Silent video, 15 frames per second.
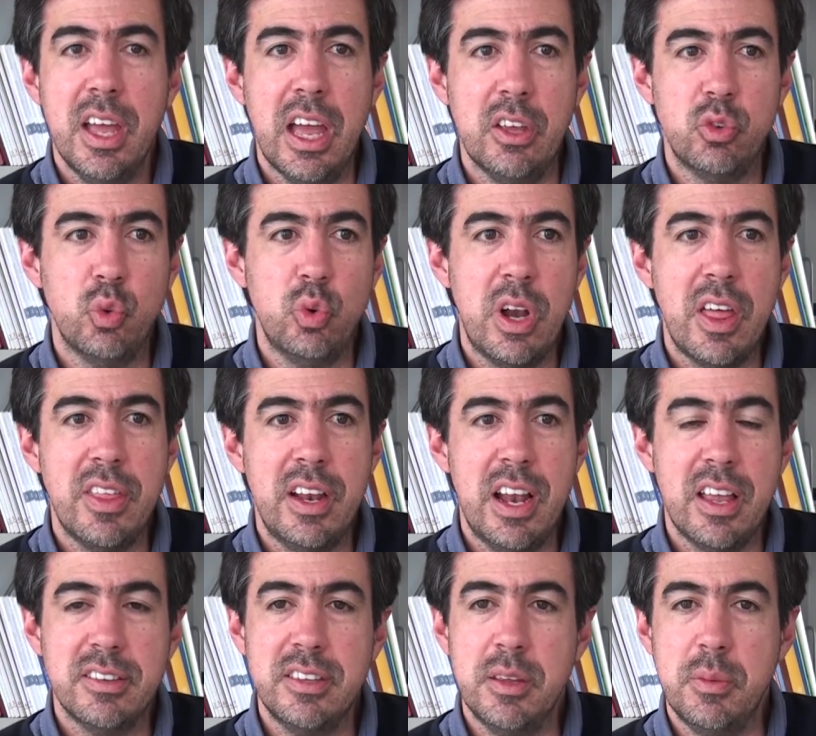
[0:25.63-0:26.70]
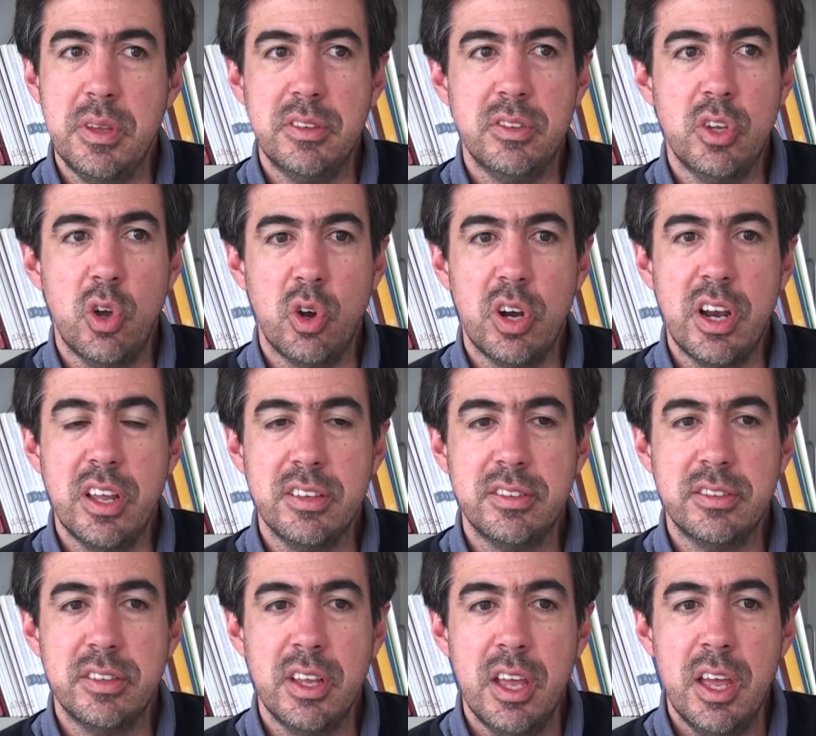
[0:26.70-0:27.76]
Es una de las
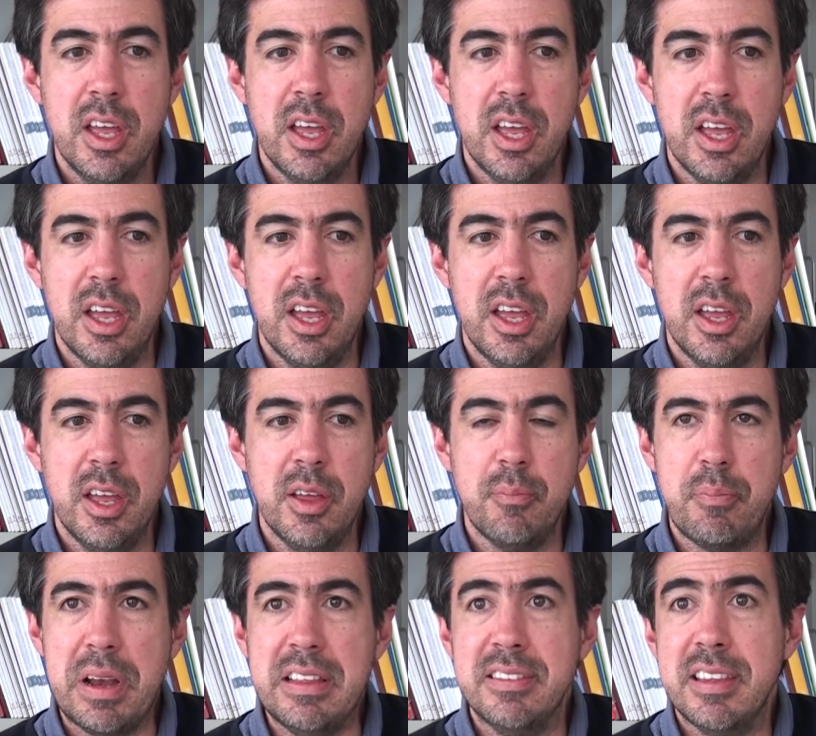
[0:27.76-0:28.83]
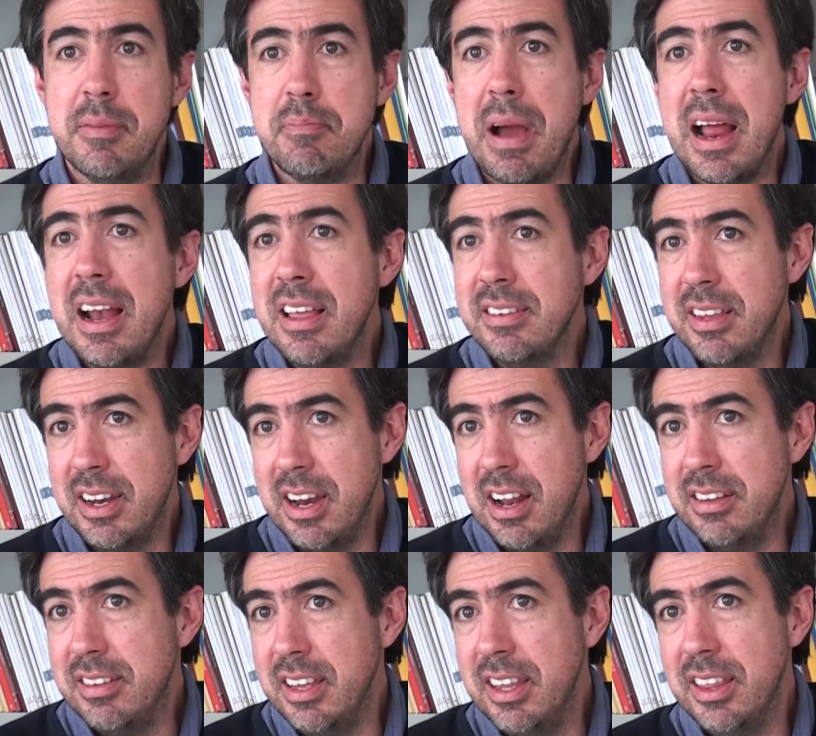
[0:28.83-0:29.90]
divisiones eh, principales en
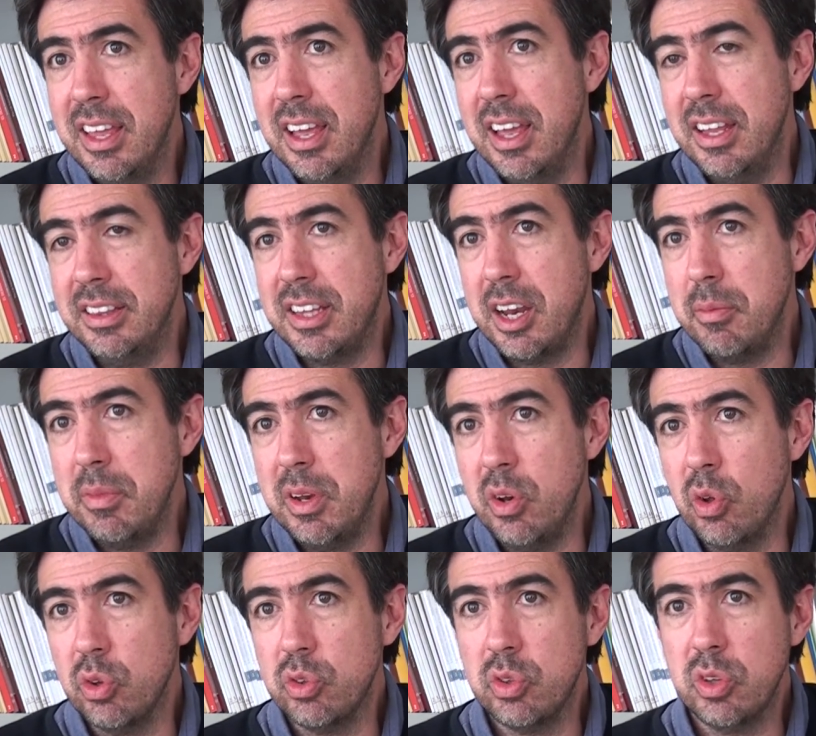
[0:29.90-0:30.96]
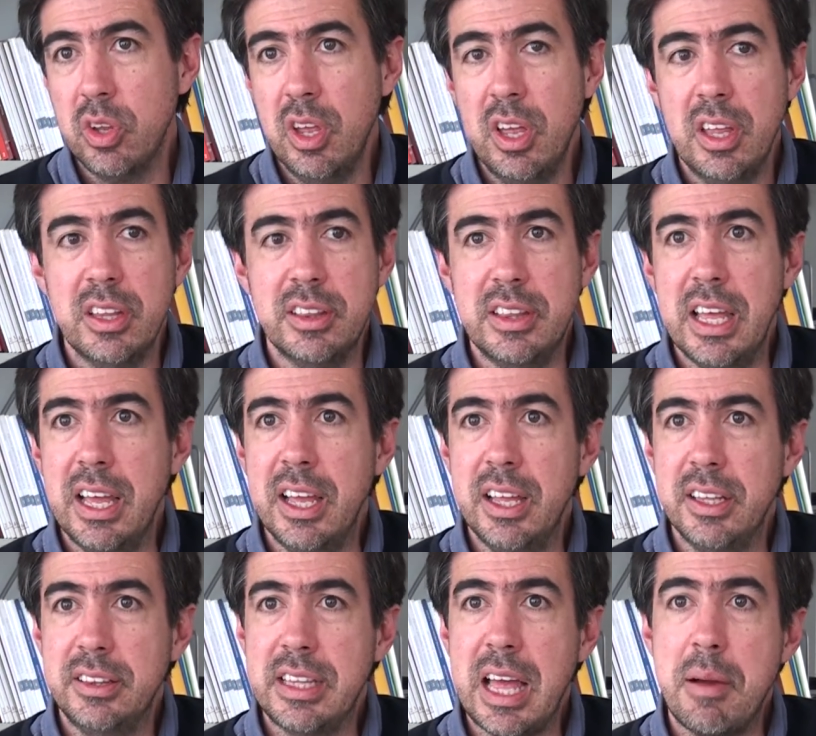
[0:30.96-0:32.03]
el CIDE en términos
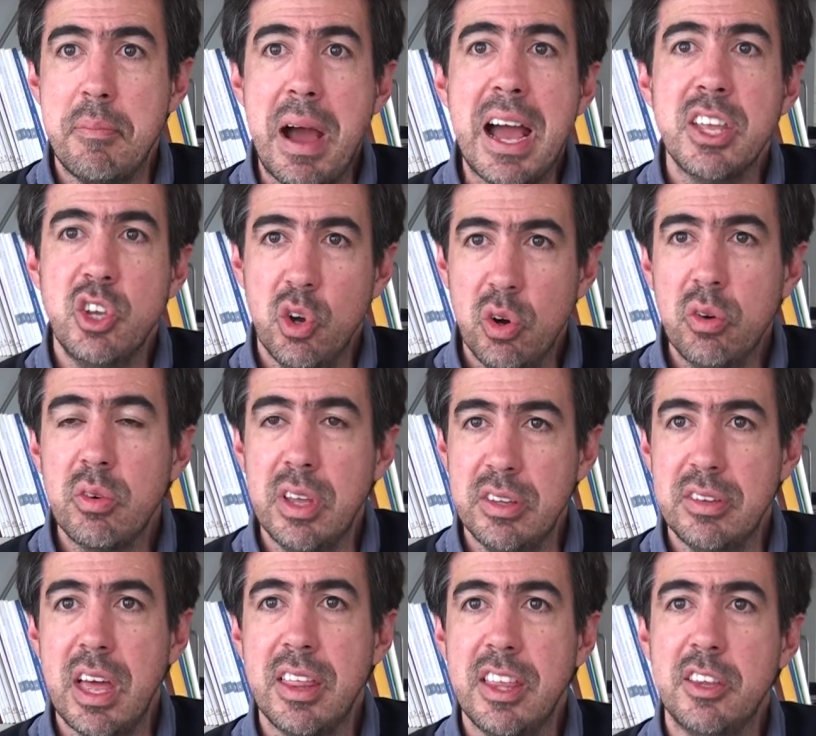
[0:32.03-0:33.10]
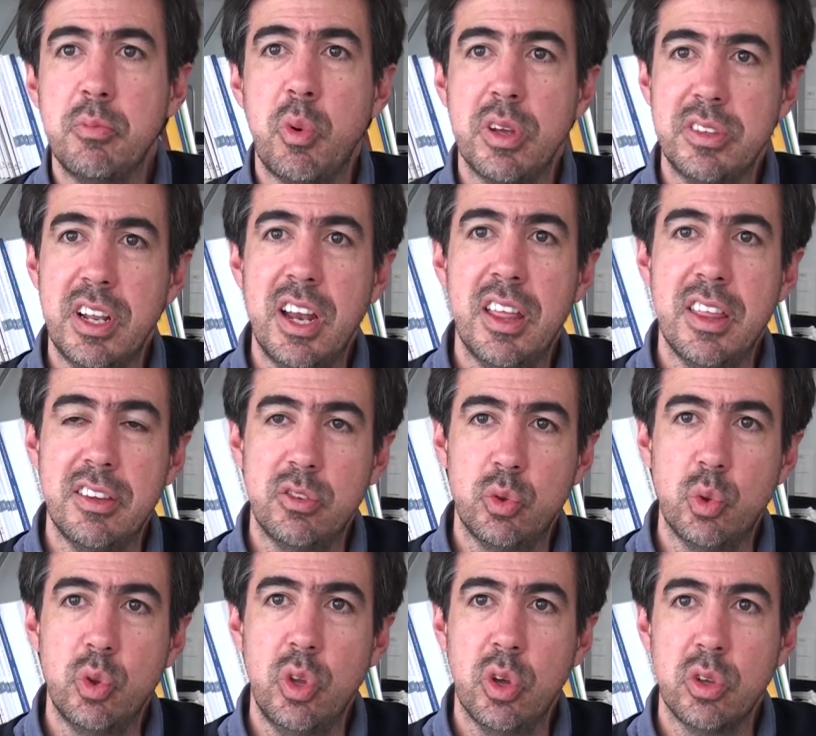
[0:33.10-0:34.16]
de tamaño, quizá después de la de
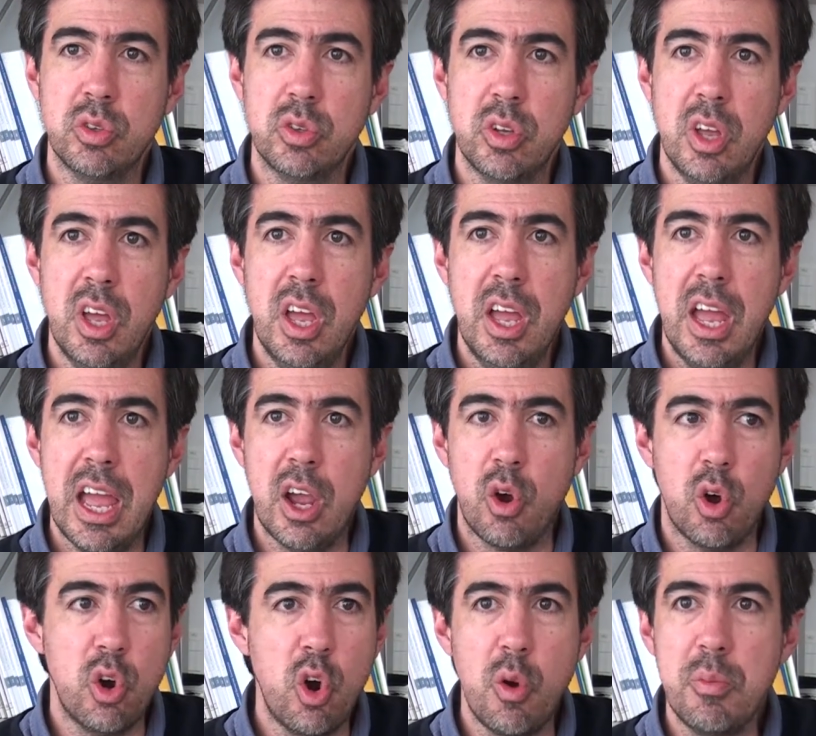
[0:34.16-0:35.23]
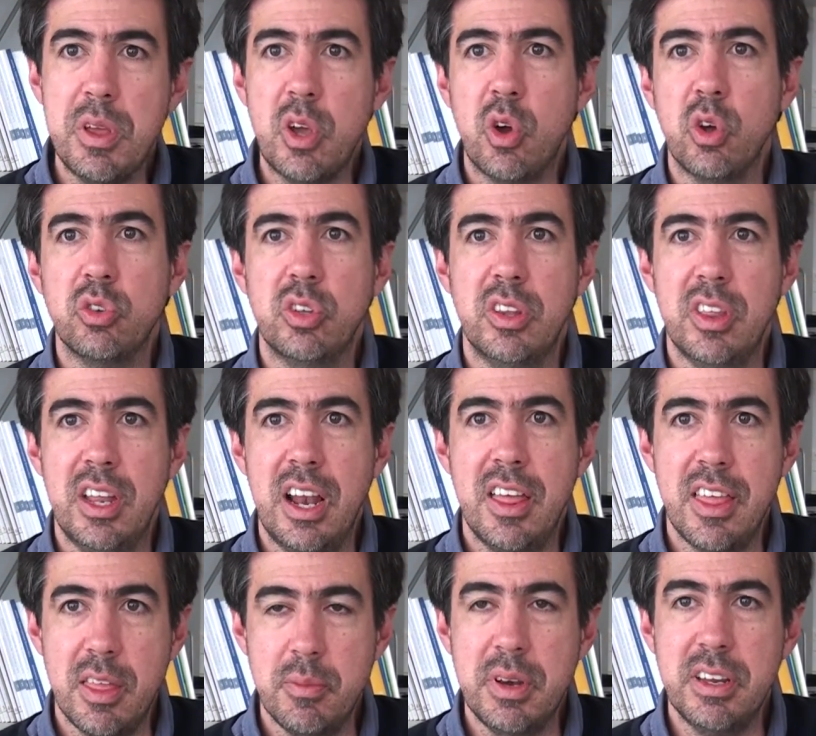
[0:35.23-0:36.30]
estudios económicos y de la
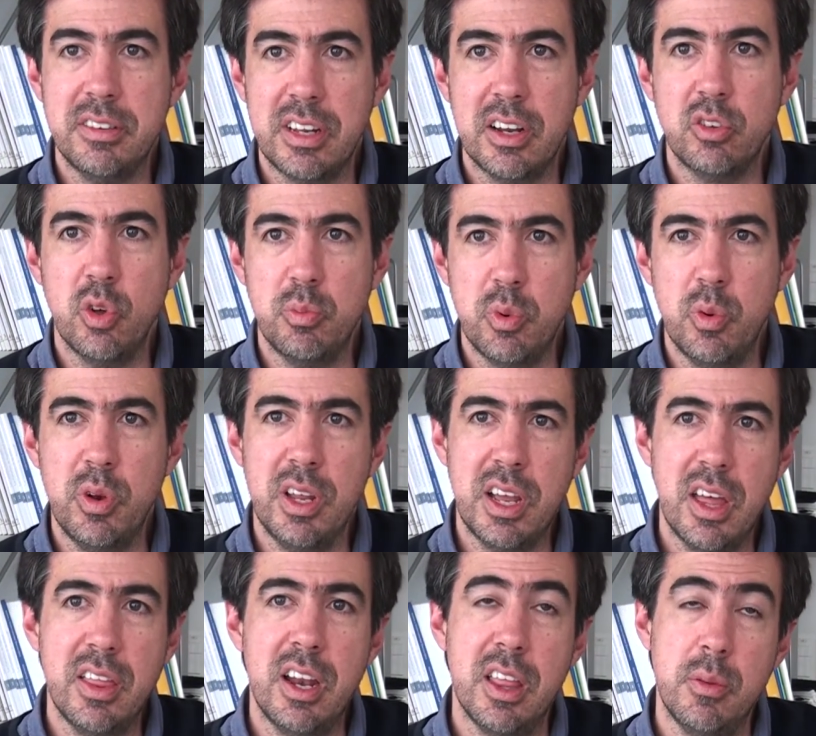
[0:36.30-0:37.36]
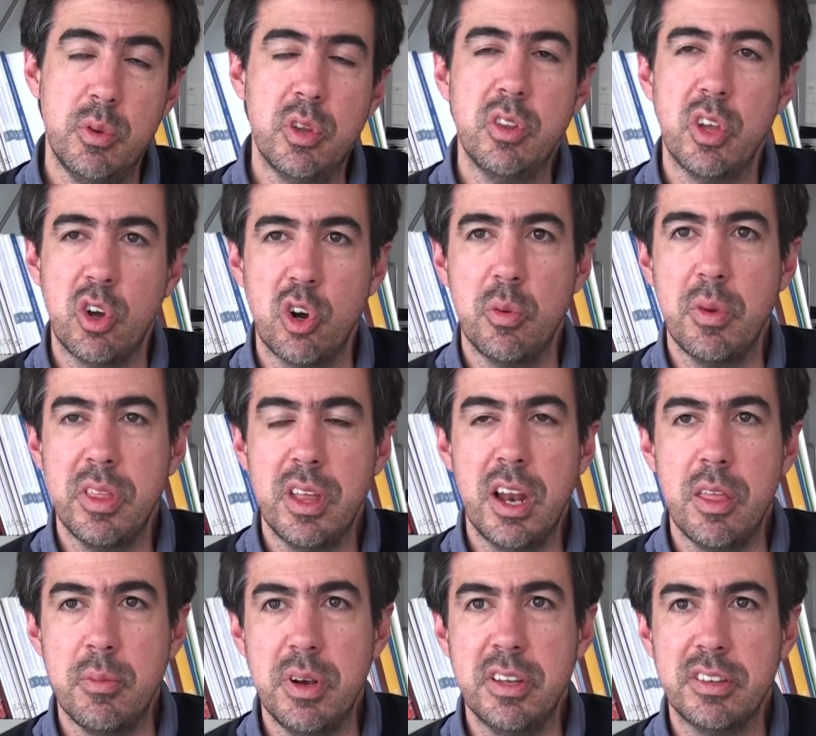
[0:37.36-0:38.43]
de administración pública, de la División de Economía y de
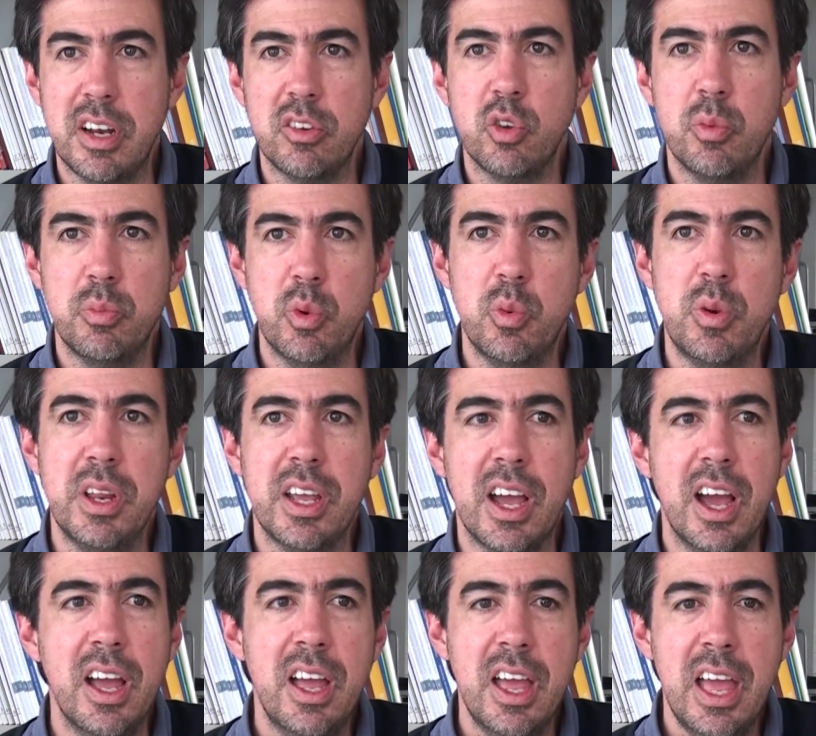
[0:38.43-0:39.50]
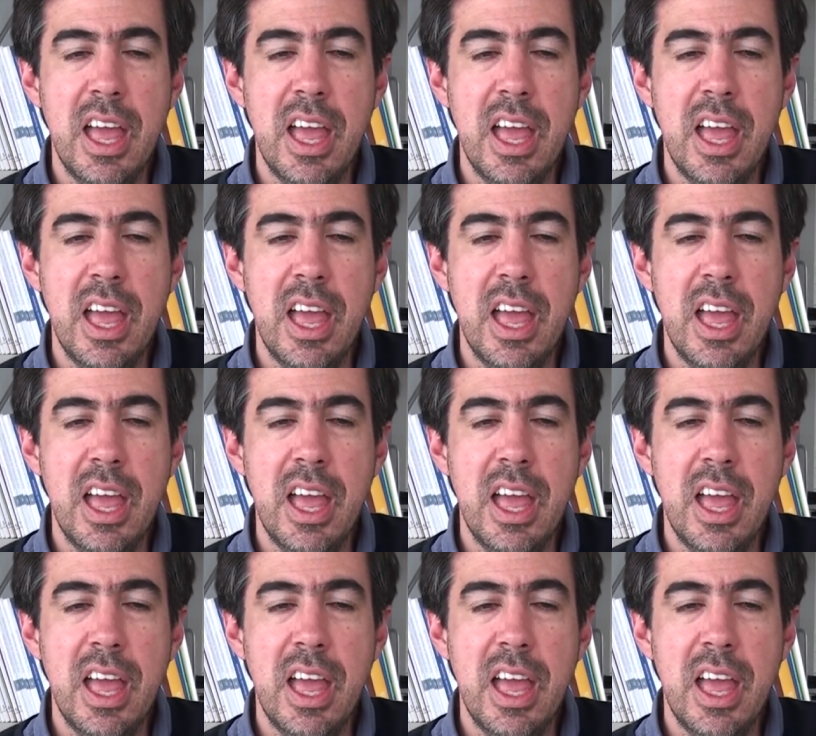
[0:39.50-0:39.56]
la Administración Pública.